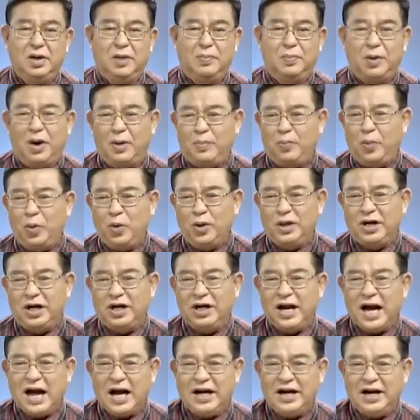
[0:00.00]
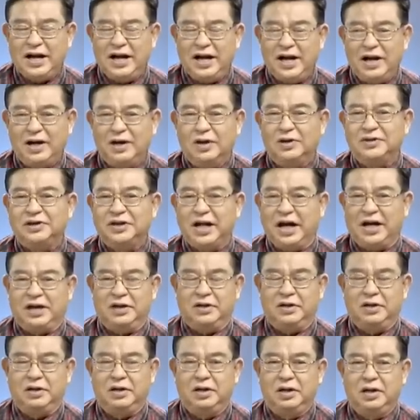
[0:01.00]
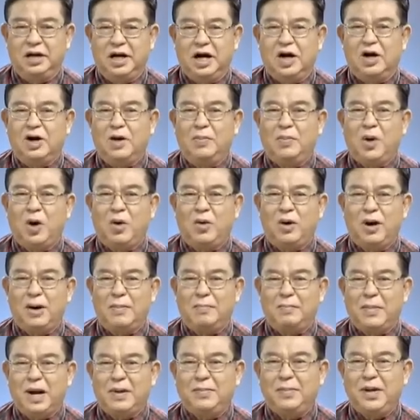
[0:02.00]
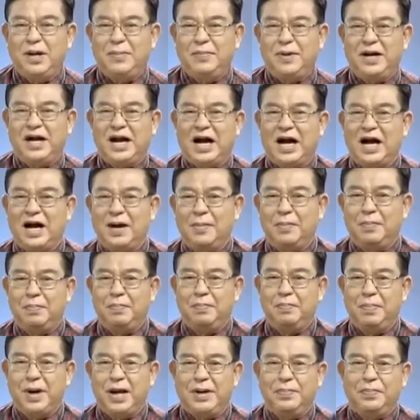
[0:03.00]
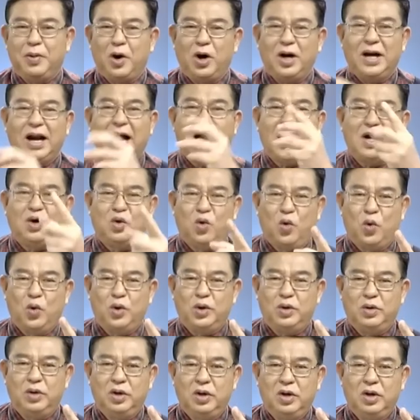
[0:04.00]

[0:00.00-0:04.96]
พอพูดถึงด้านนี้ก็ติดแล้วก็บอกว่ามันมีปัญหาเป็นเพราะด้านโน้น